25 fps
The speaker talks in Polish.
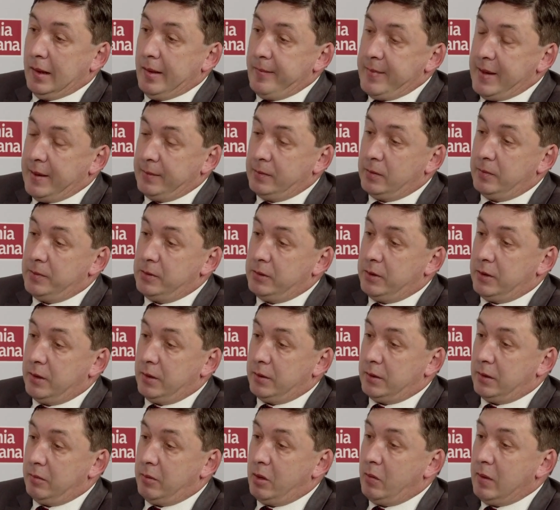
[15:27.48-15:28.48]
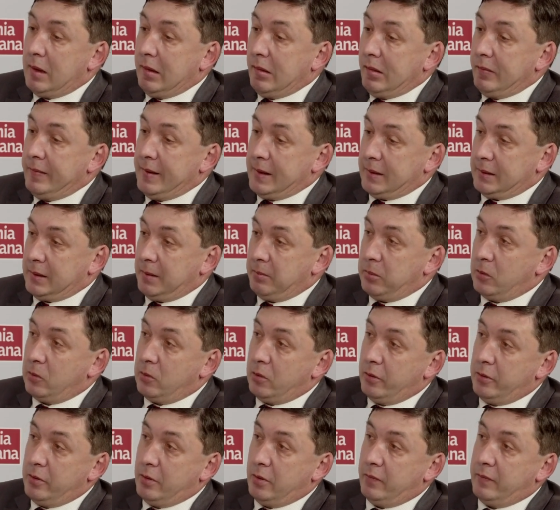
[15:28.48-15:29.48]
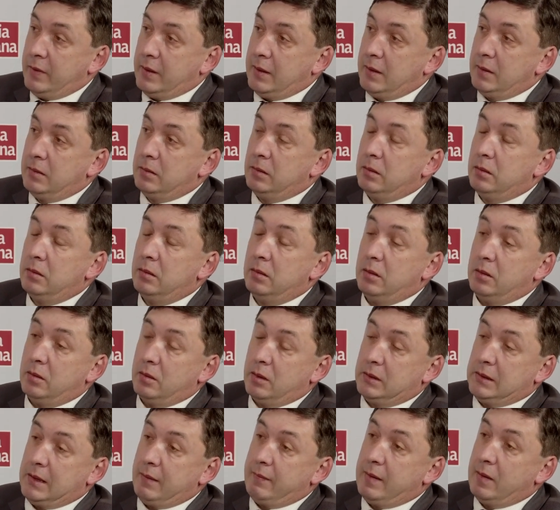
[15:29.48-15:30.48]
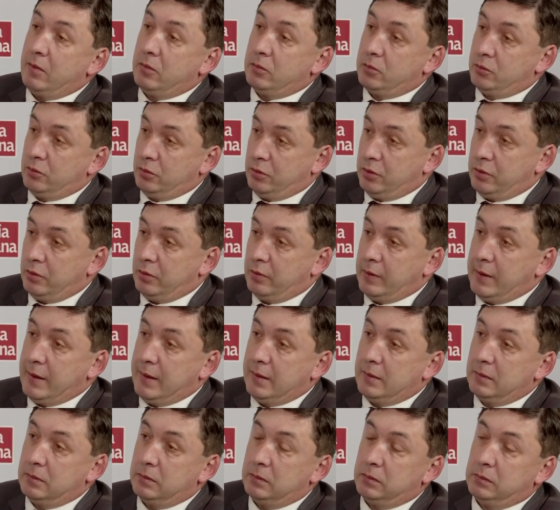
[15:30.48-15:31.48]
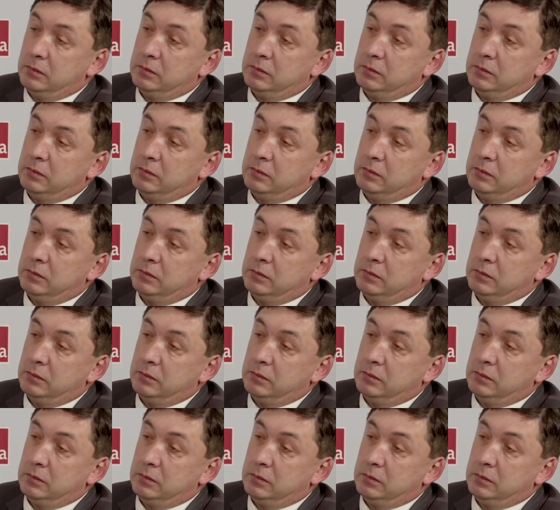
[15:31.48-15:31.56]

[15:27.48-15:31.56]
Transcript: A mianowicie, że była oferta pokojowa i została odrzucona.